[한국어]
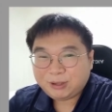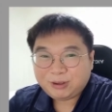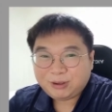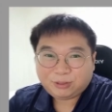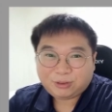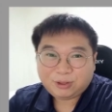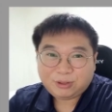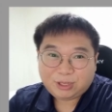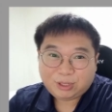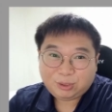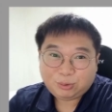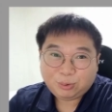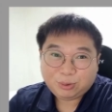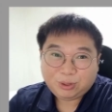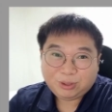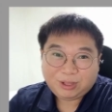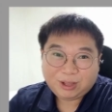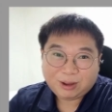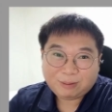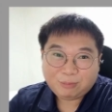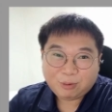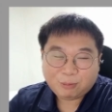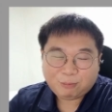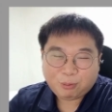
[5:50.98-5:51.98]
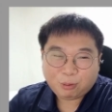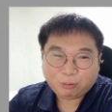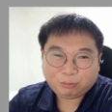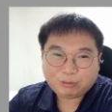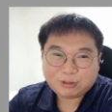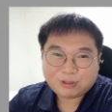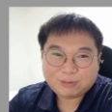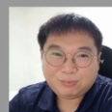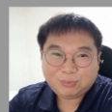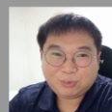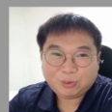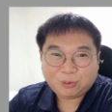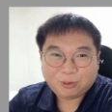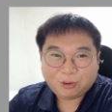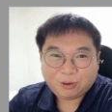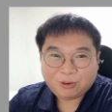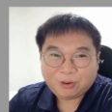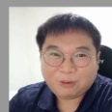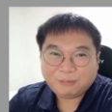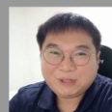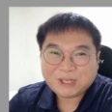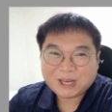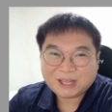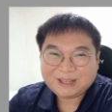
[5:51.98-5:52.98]
남편이었던 이동에 대한 뭐
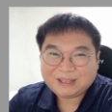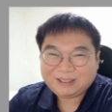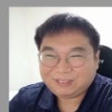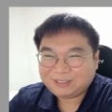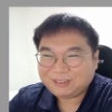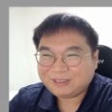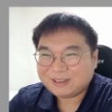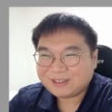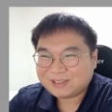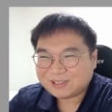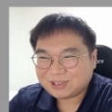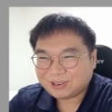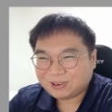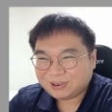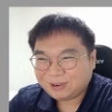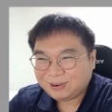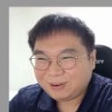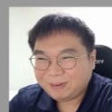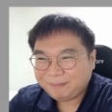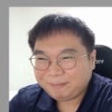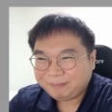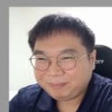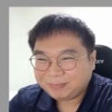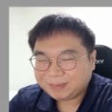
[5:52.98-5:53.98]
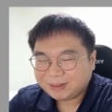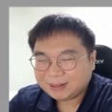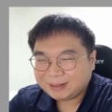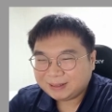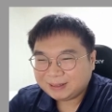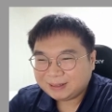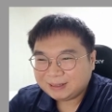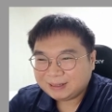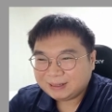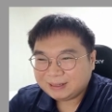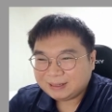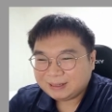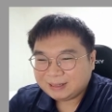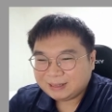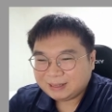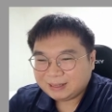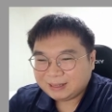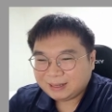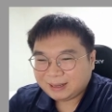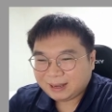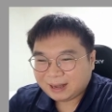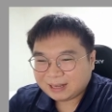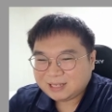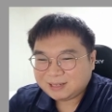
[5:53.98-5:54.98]
복수심도 없지 않아 있었겠죠.
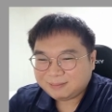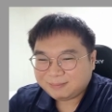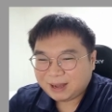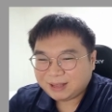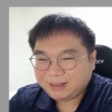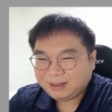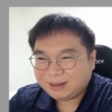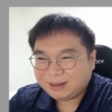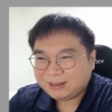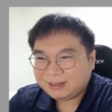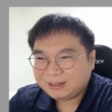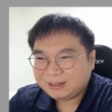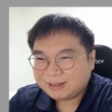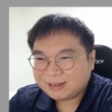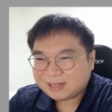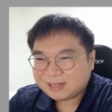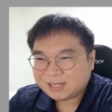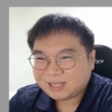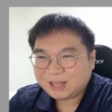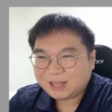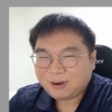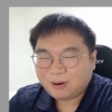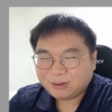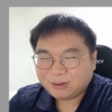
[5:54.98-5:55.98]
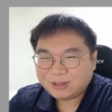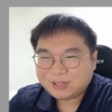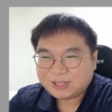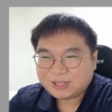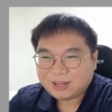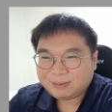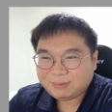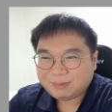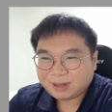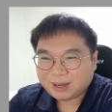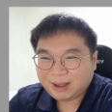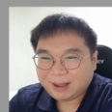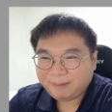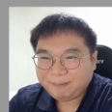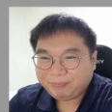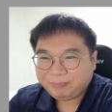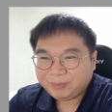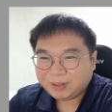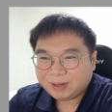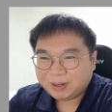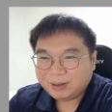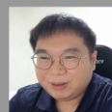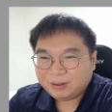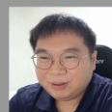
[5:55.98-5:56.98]
하지만 시대가 어느
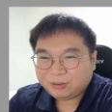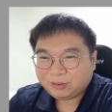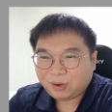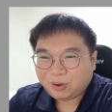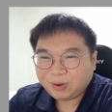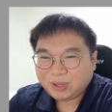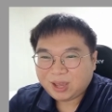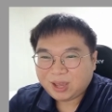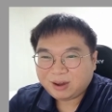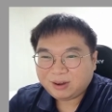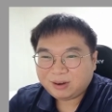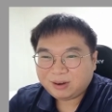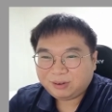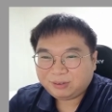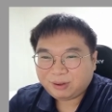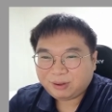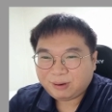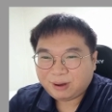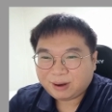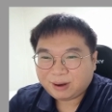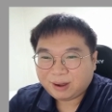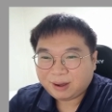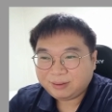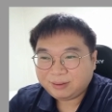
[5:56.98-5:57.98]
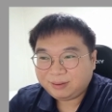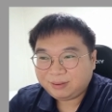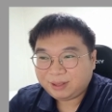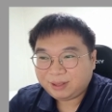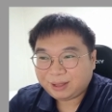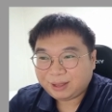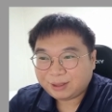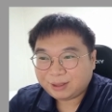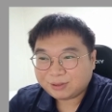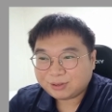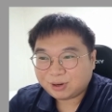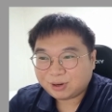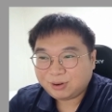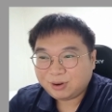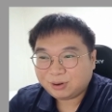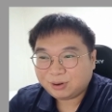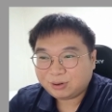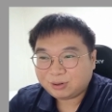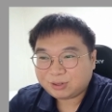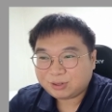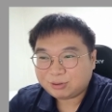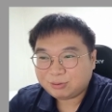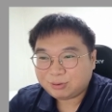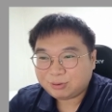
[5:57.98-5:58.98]
시대입니까? 성리학을 생활화하는 데
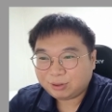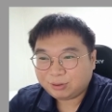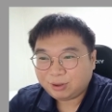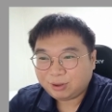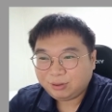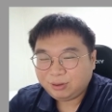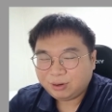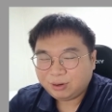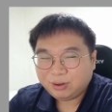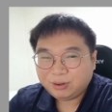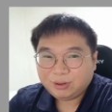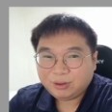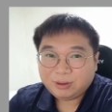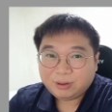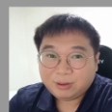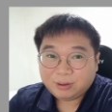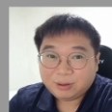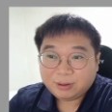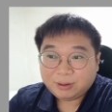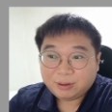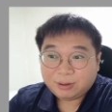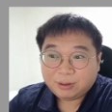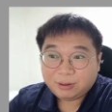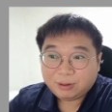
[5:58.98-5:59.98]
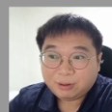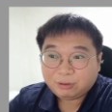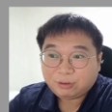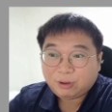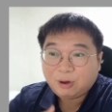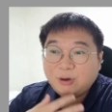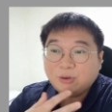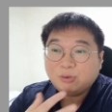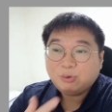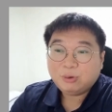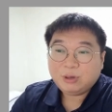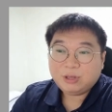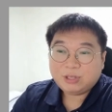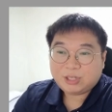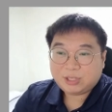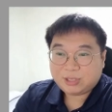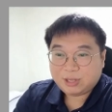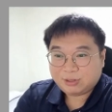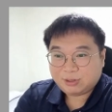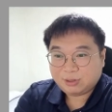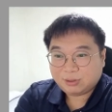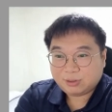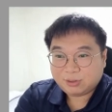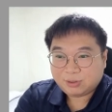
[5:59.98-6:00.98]
전력을 기울여던
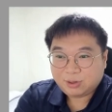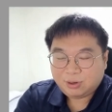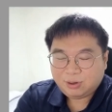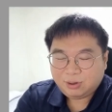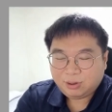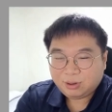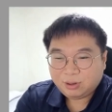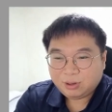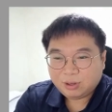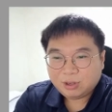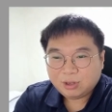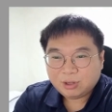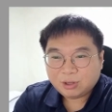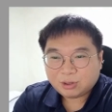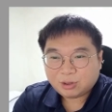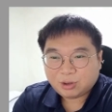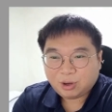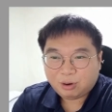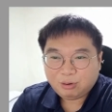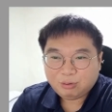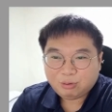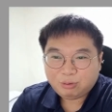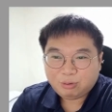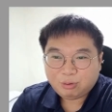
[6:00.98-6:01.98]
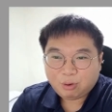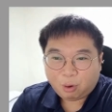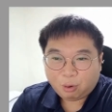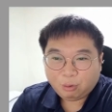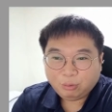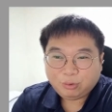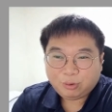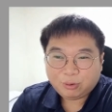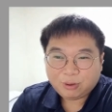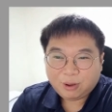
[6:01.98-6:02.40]
성종의 시대죠. 그죠? 결국